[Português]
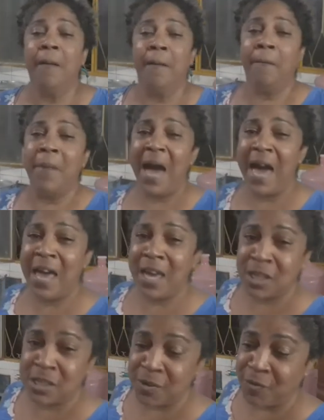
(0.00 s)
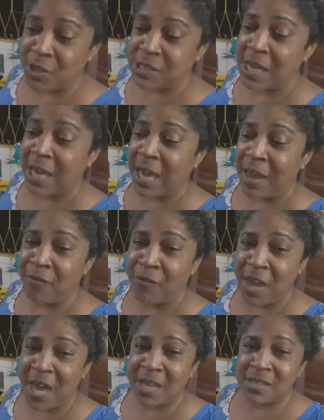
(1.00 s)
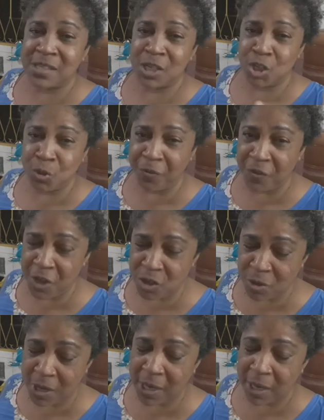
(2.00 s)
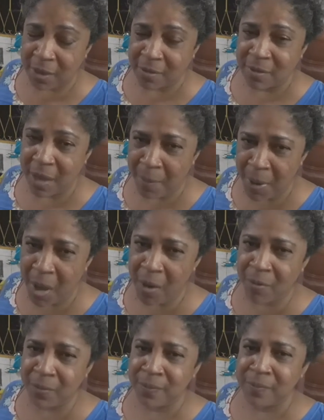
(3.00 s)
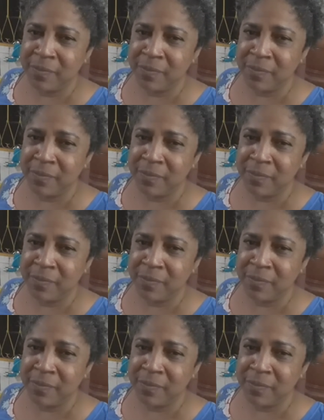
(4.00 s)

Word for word: Mas se você quer ver, assista o vídeo aí, tá bom?